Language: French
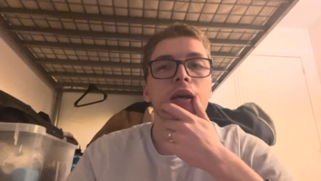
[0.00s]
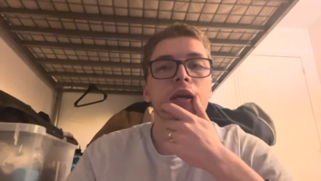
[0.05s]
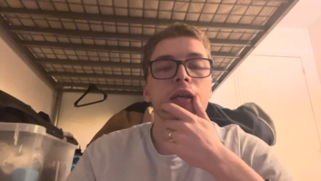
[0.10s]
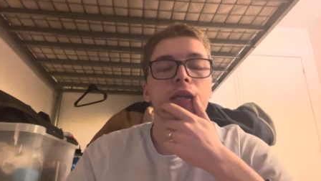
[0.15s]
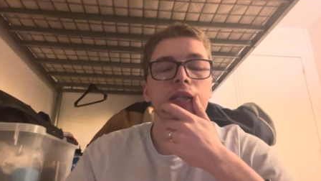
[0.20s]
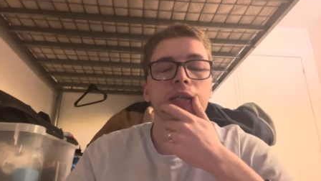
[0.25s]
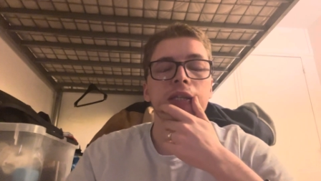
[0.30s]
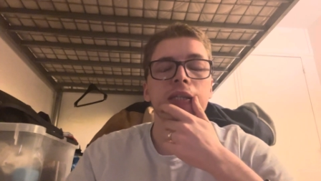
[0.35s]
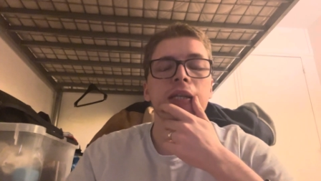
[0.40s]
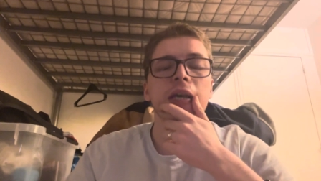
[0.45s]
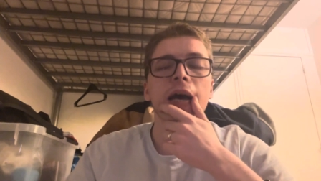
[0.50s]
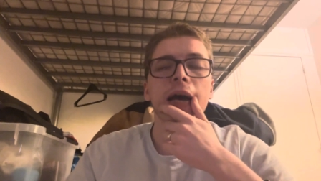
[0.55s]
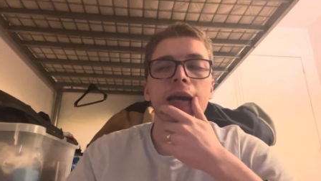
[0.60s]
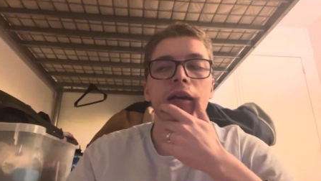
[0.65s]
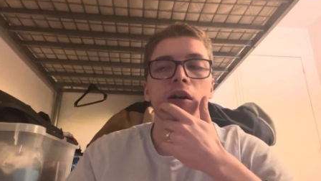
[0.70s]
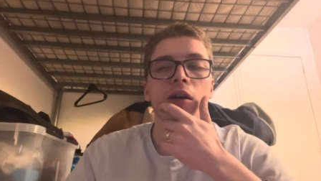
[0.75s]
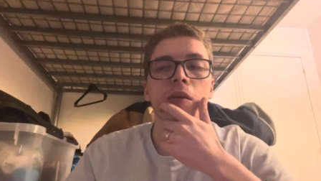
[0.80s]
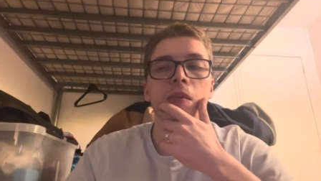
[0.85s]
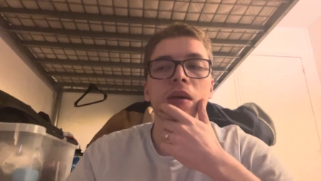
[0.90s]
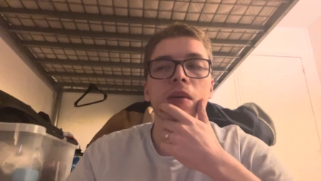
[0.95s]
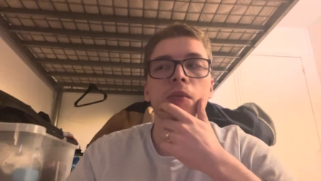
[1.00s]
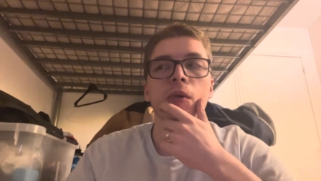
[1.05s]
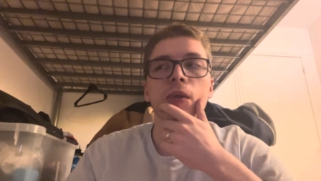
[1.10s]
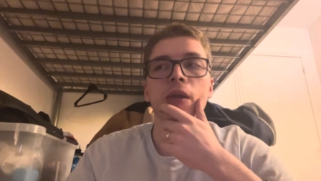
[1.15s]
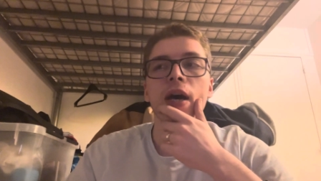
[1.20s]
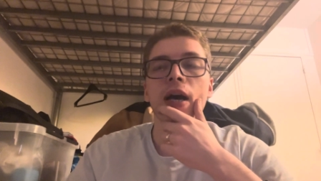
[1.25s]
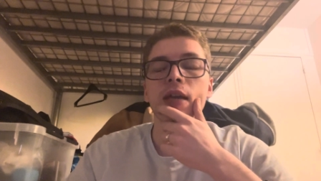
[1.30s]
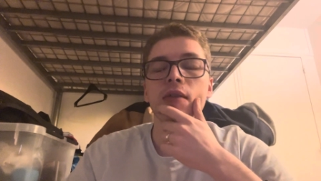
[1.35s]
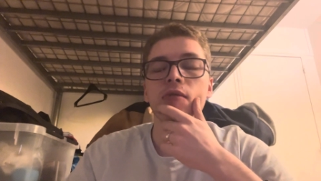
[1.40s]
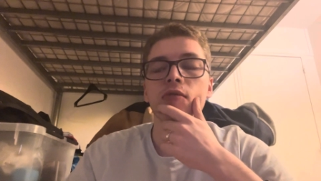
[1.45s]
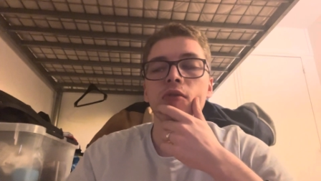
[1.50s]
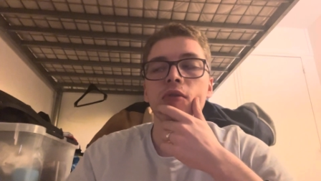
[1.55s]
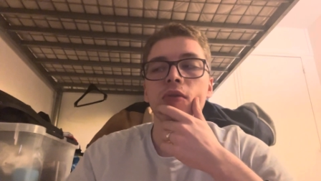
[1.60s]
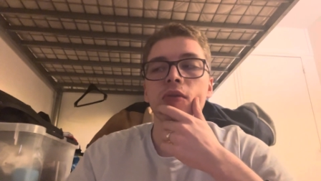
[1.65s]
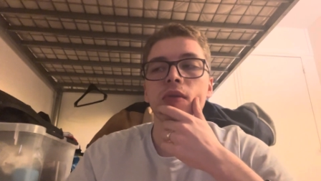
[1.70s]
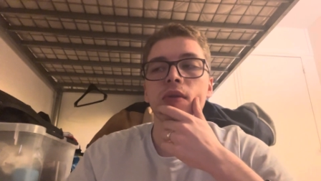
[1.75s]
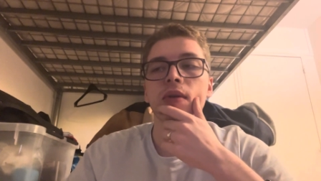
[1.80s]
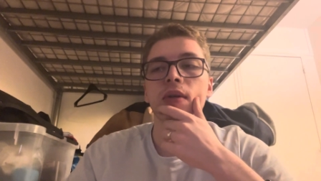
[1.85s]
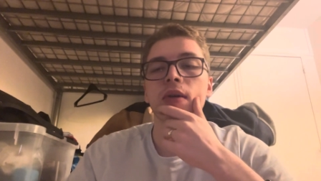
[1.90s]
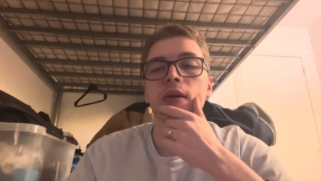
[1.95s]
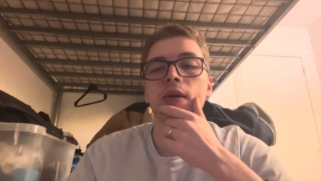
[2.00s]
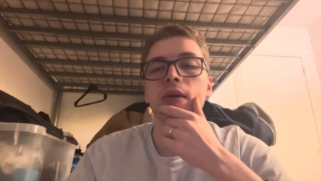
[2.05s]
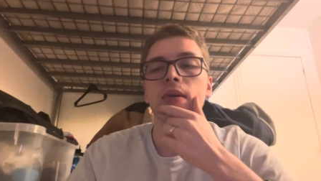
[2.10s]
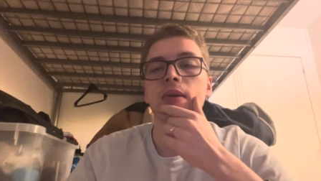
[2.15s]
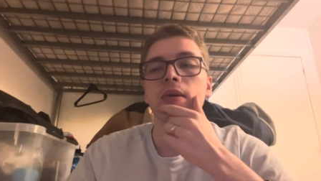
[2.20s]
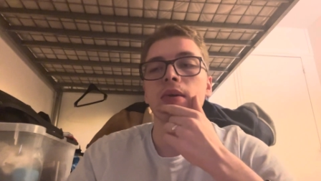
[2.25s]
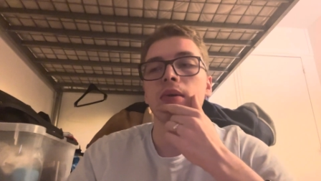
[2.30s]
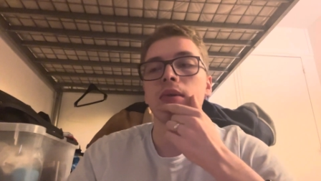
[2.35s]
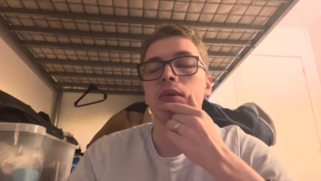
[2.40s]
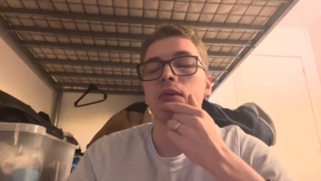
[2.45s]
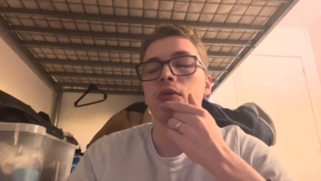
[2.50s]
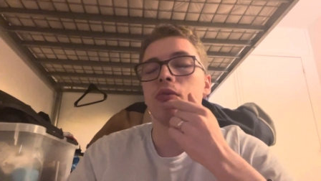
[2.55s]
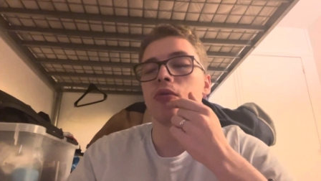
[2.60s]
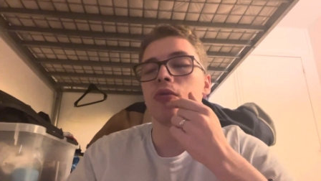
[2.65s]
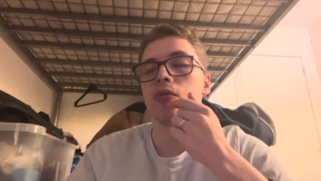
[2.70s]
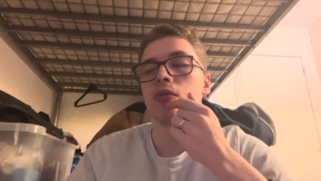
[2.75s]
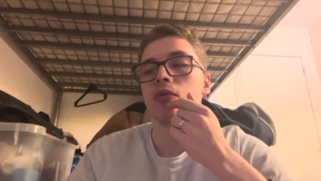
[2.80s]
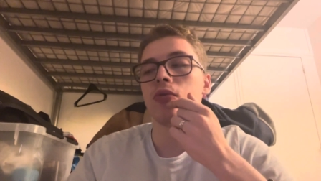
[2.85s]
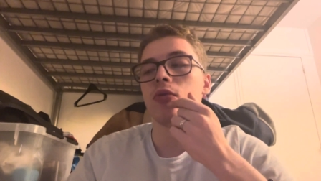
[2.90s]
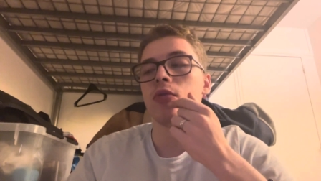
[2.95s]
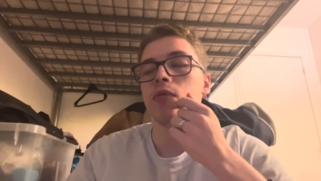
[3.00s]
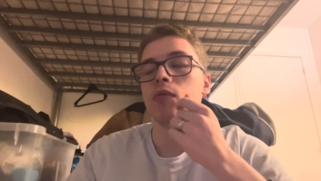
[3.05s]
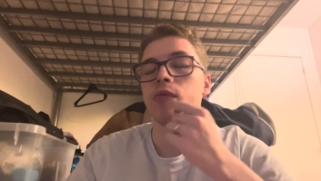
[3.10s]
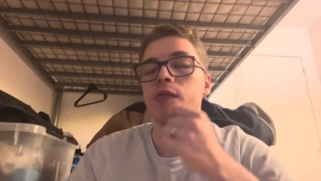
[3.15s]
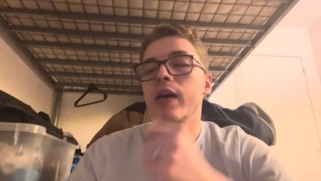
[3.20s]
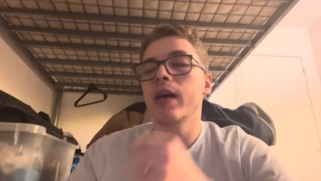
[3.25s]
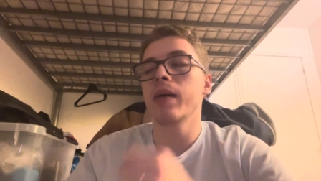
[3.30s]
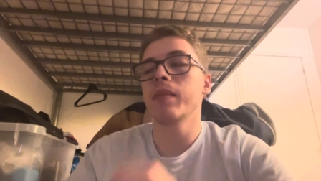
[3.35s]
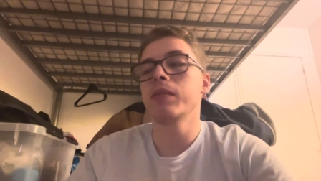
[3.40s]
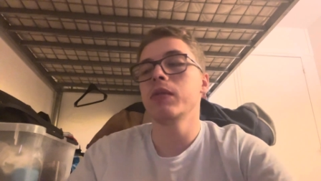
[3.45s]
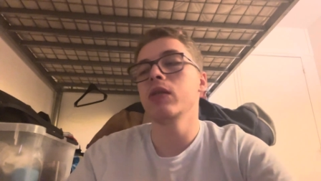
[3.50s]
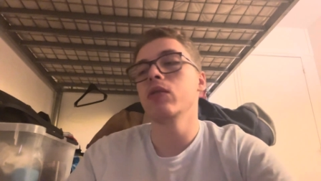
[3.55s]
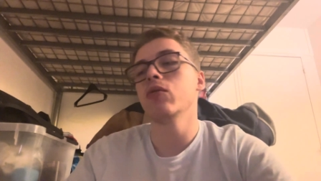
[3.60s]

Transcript: J'essaierai quand même en arrivant de, vous faire un petit